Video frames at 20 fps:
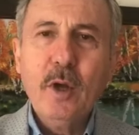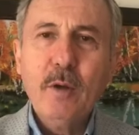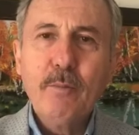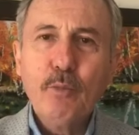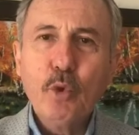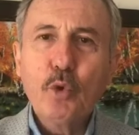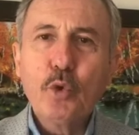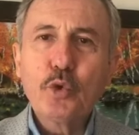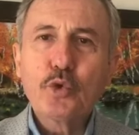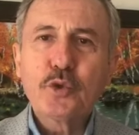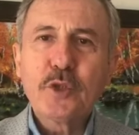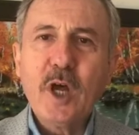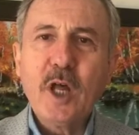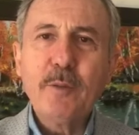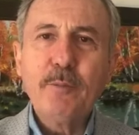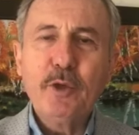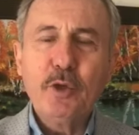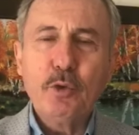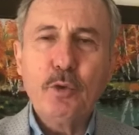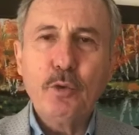Bu
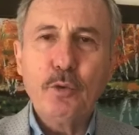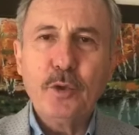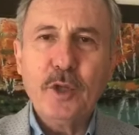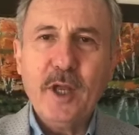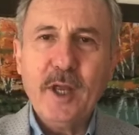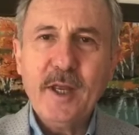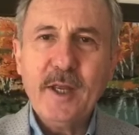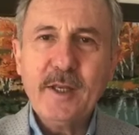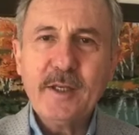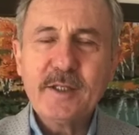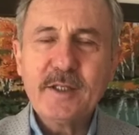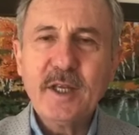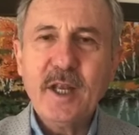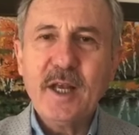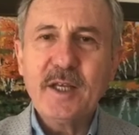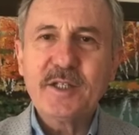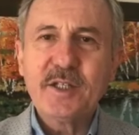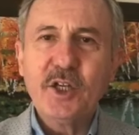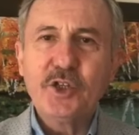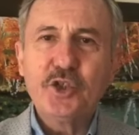kutsal bir günde
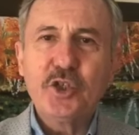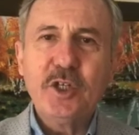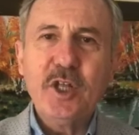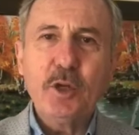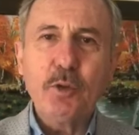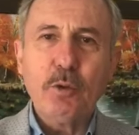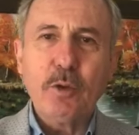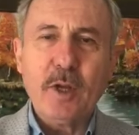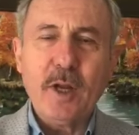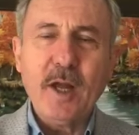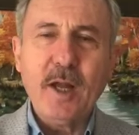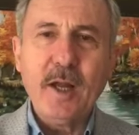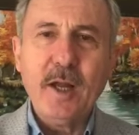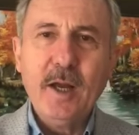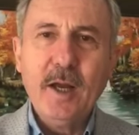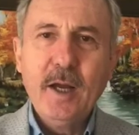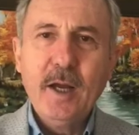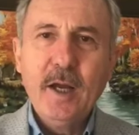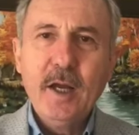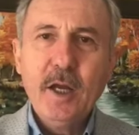siyasetçiler olarak
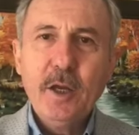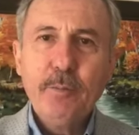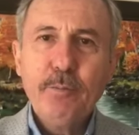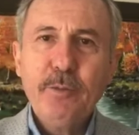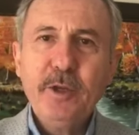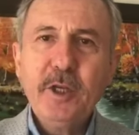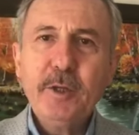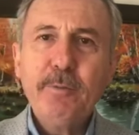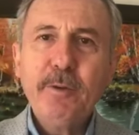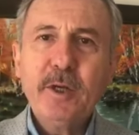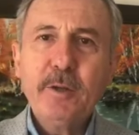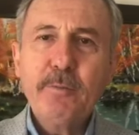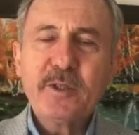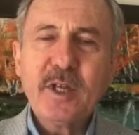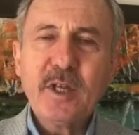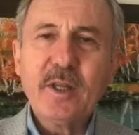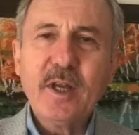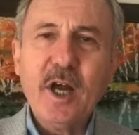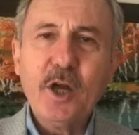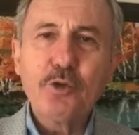
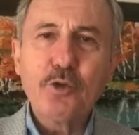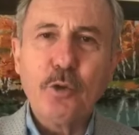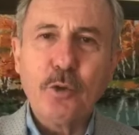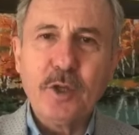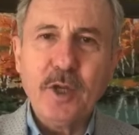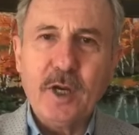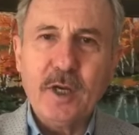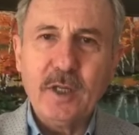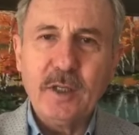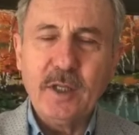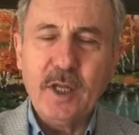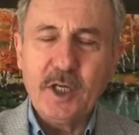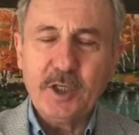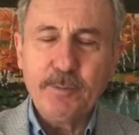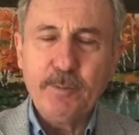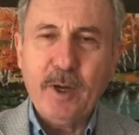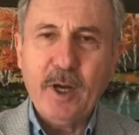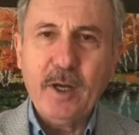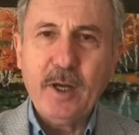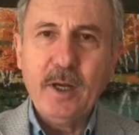birbirimize daha çok
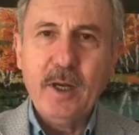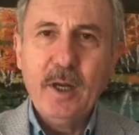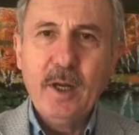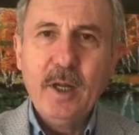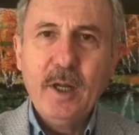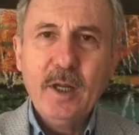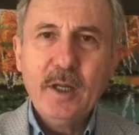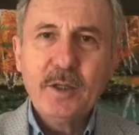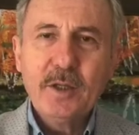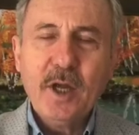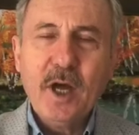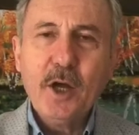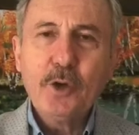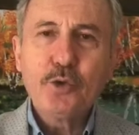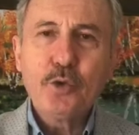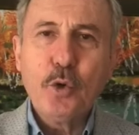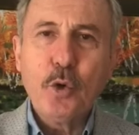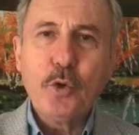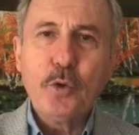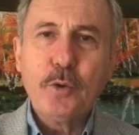yakınlaşmak, daha
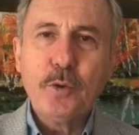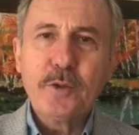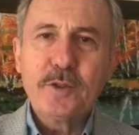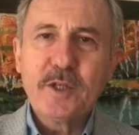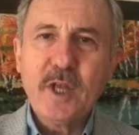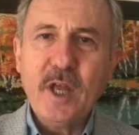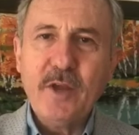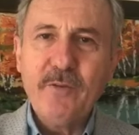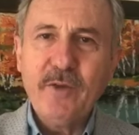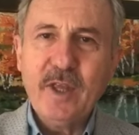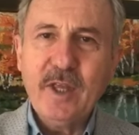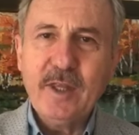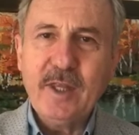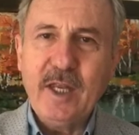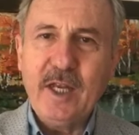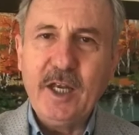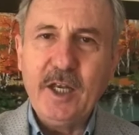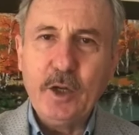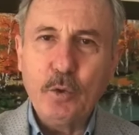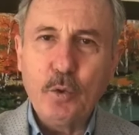çok sevgi
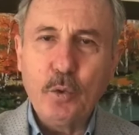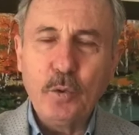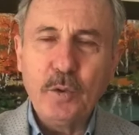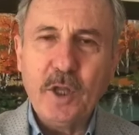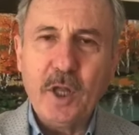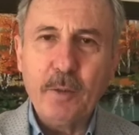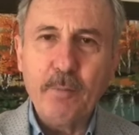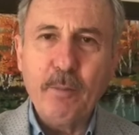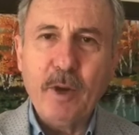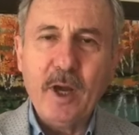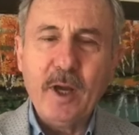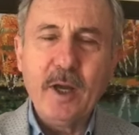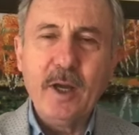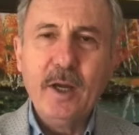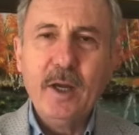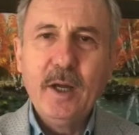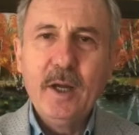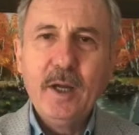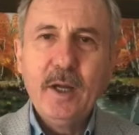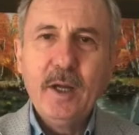dilini kullanmak,
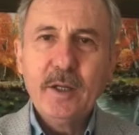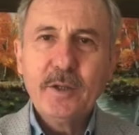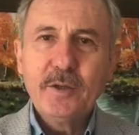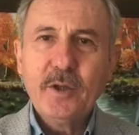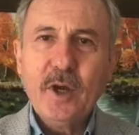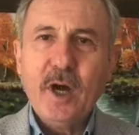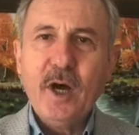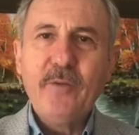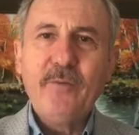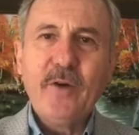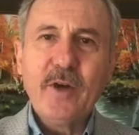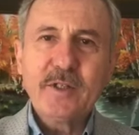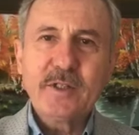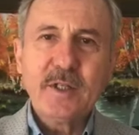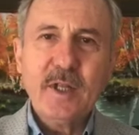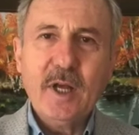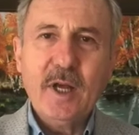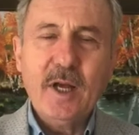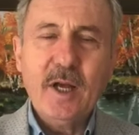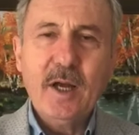daha
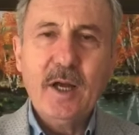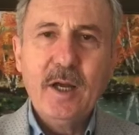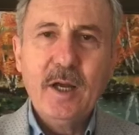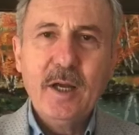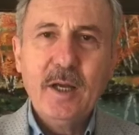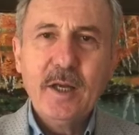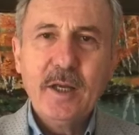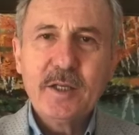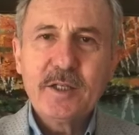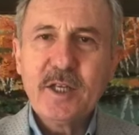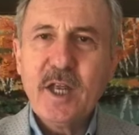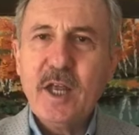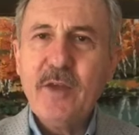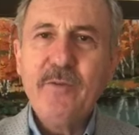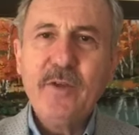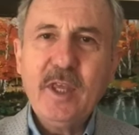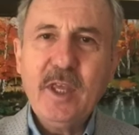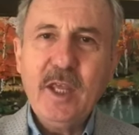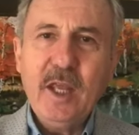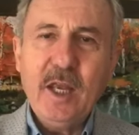fazla
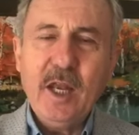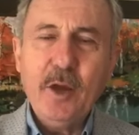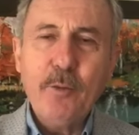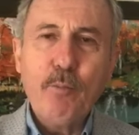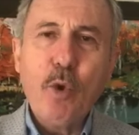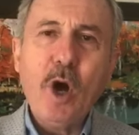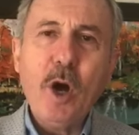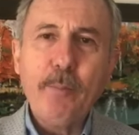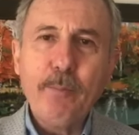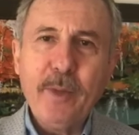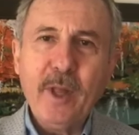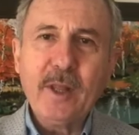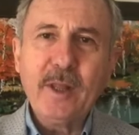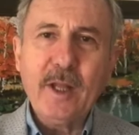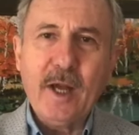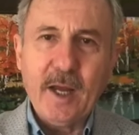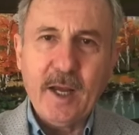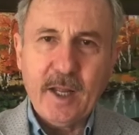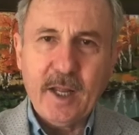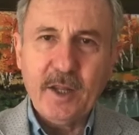sevgiyle,
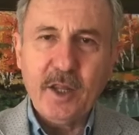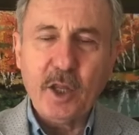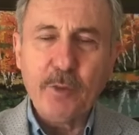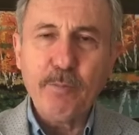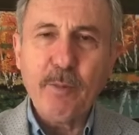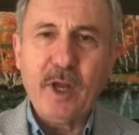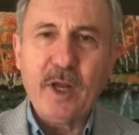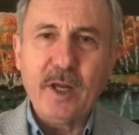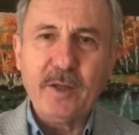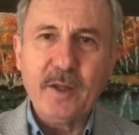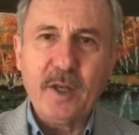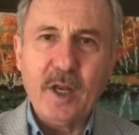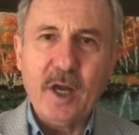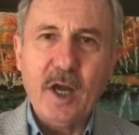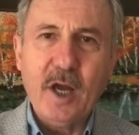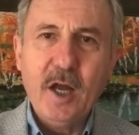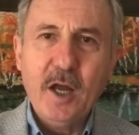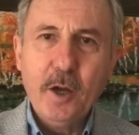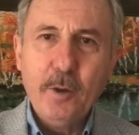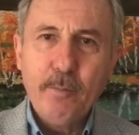muhabbetle hareket etmek
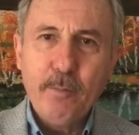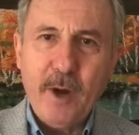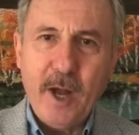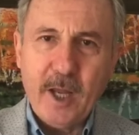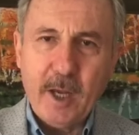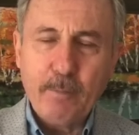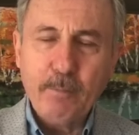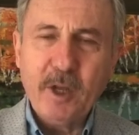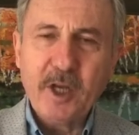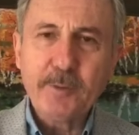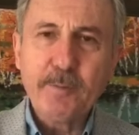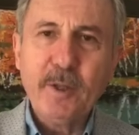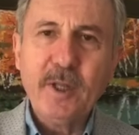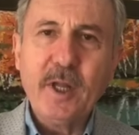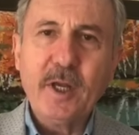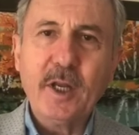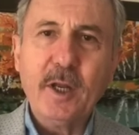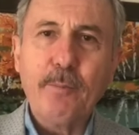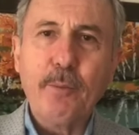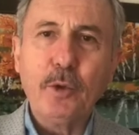adına
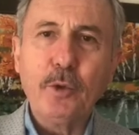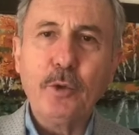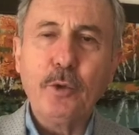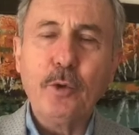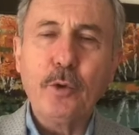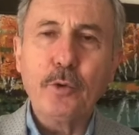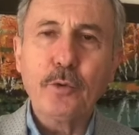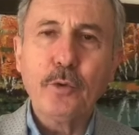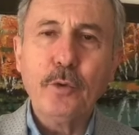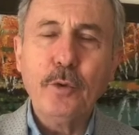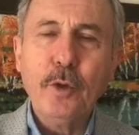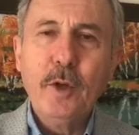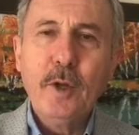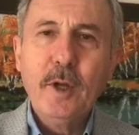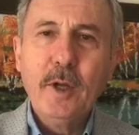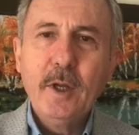bayramlaşmalar yapılıyordu.